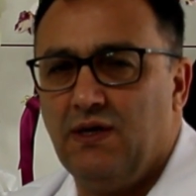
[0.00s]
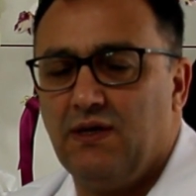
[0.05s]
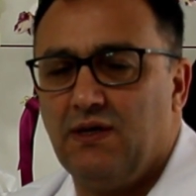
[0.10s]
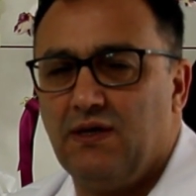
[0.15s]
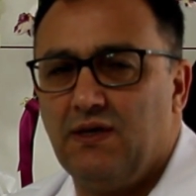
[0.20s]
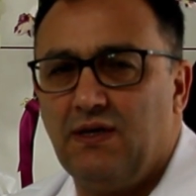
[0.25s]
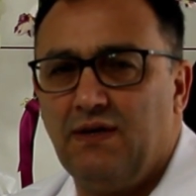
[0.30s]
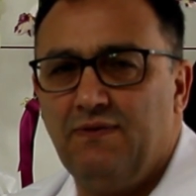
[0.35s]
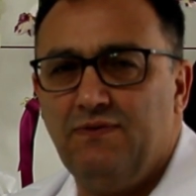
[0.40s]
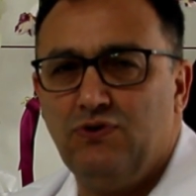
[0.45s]
E,
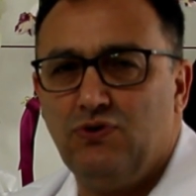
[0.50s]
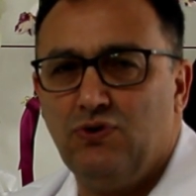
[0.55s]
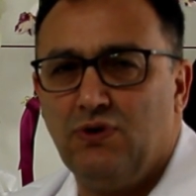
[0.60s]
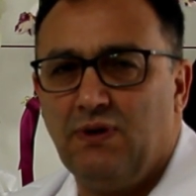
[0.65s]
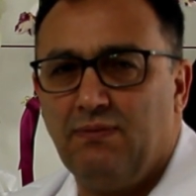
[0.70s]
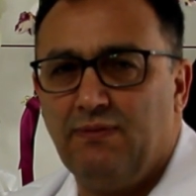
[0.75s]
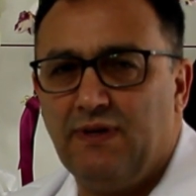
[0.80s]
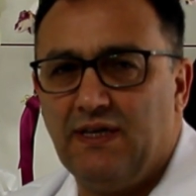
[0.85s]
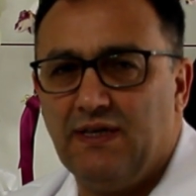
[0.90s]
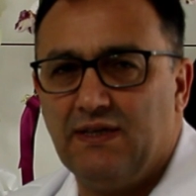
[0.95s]

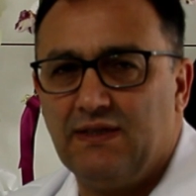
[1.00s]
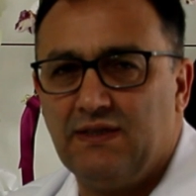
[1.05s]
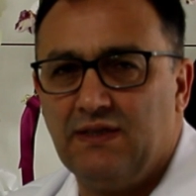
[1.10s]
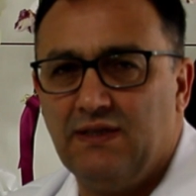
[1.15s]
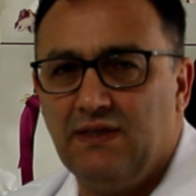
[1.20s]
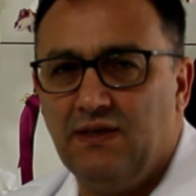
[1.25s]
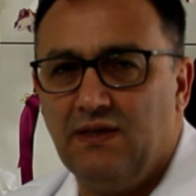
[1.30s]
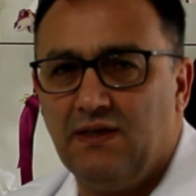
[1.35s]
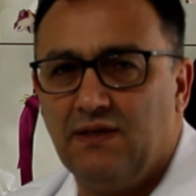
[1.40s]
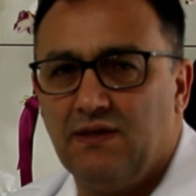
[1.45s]
revizyon
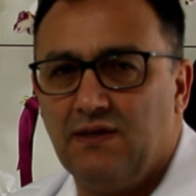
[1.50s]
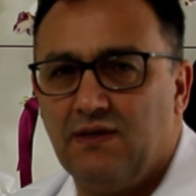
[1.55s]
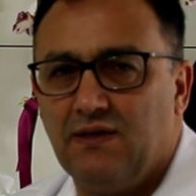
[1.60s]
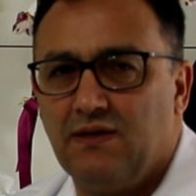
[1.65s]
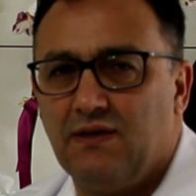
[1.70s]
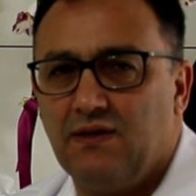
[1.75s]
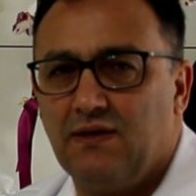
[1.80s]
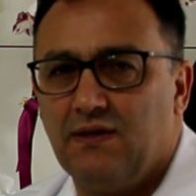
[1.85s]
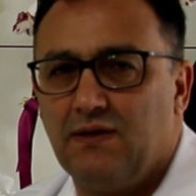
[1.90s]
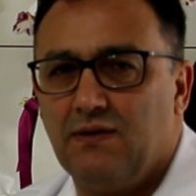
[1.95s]
ameliyatı
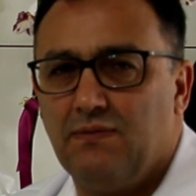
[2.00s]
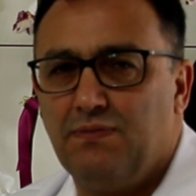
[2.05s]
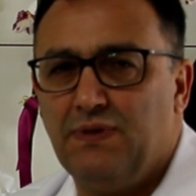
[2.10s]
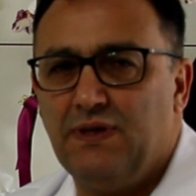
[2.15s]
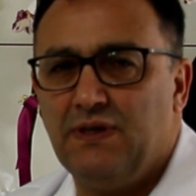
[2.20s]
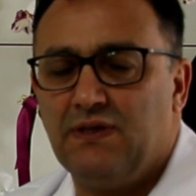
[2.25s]
e,